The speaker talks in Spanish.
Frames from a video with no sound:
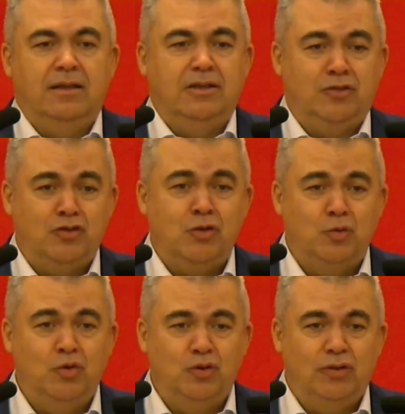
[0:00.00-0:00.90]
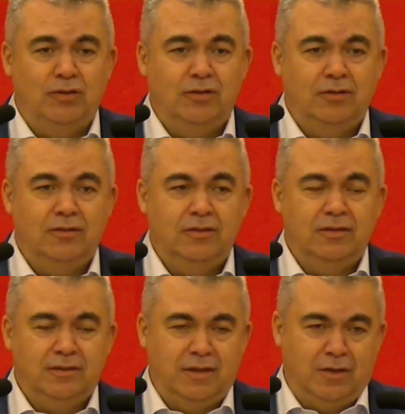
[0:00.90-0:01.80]
Y estoy seguro
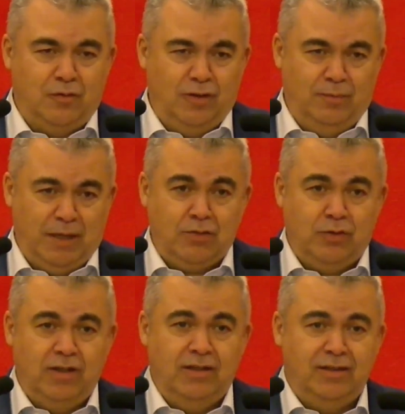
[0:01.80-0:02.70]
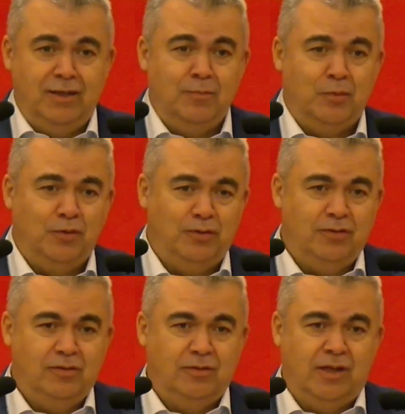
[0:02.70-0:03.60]
que con el paso del
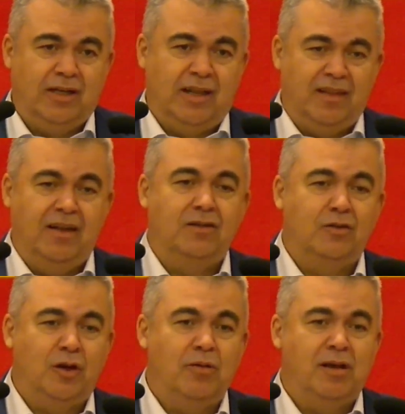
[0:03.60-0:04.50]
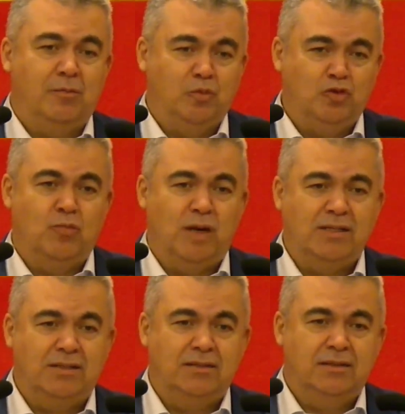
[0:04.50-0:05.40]
tiempo agradecerán todavía mucho
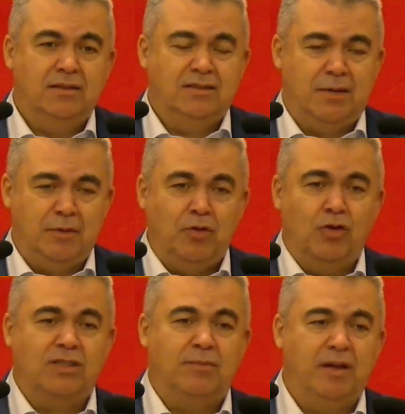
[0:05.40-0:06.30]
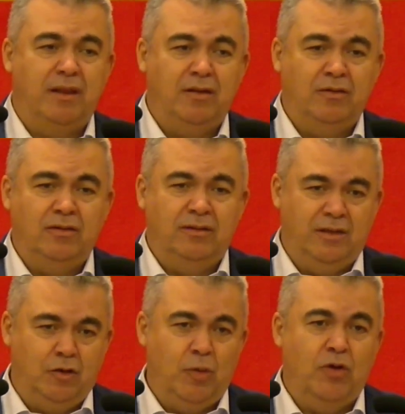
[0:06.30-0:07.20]
más, sabiendo lo que se perdieron
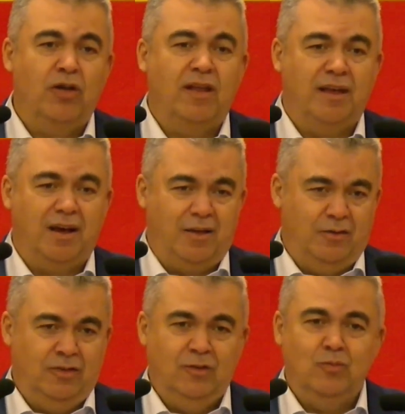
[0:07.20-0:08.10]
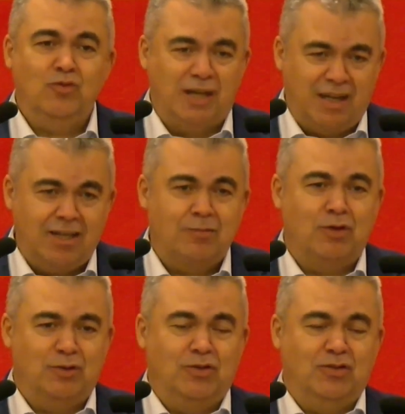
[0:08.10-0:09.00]
y el gobierno que han dejado. Muchas gracias
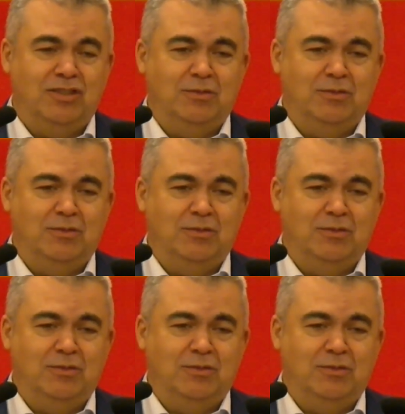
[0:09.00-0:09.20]
por todo,